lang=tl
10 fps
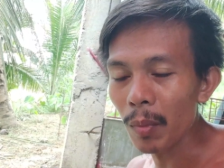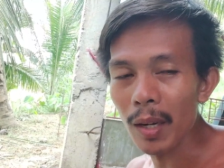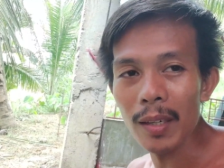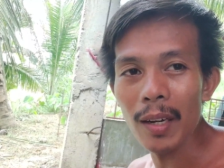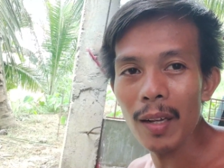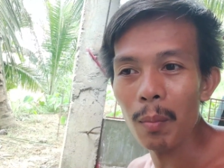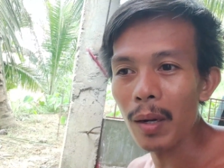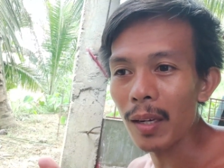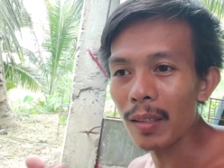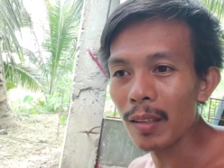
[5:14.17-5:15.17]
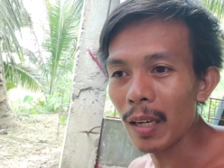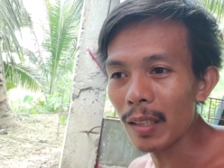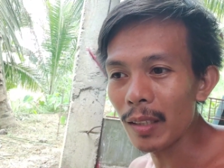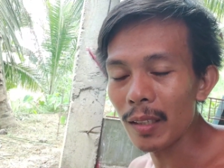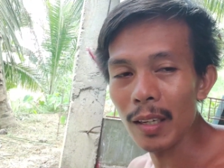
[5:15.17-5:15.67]
maganda
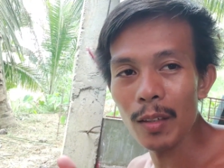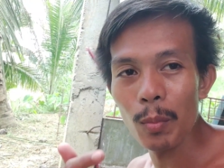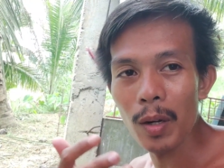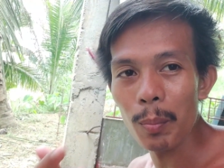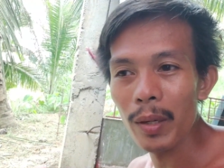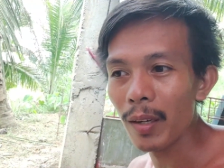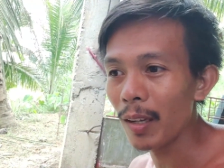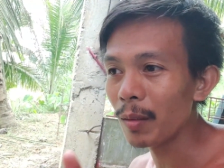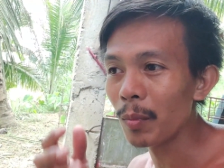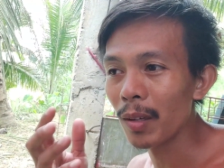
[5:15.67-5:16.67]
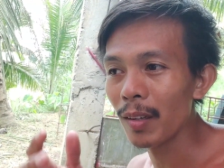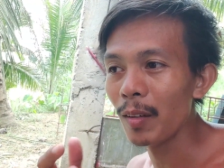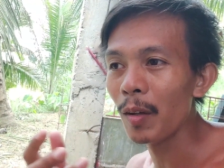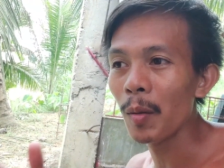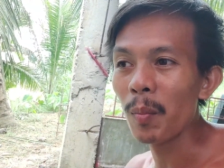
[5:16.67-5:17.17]
maganda tingnan yung mga piglet mga ano.